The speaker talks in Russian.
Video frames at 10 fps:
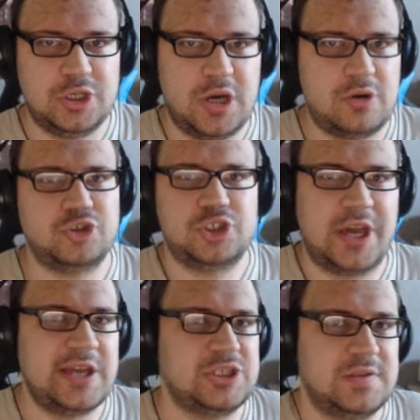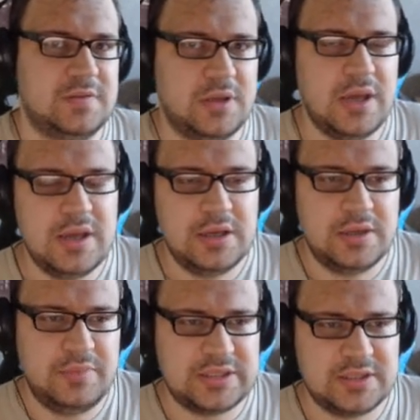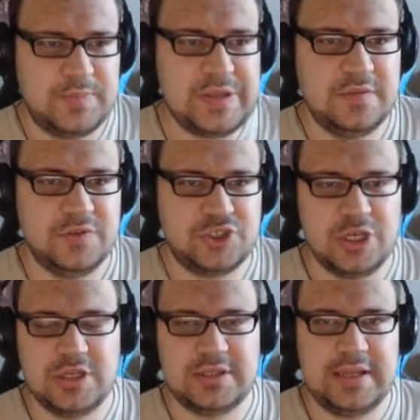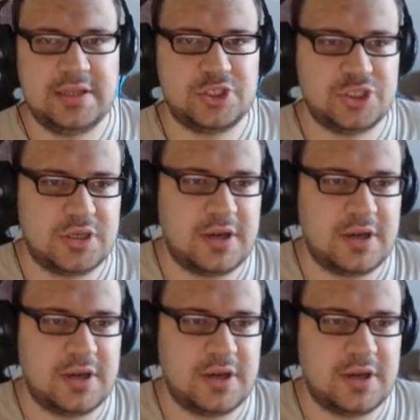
хороший, качественный метод передвижения для наших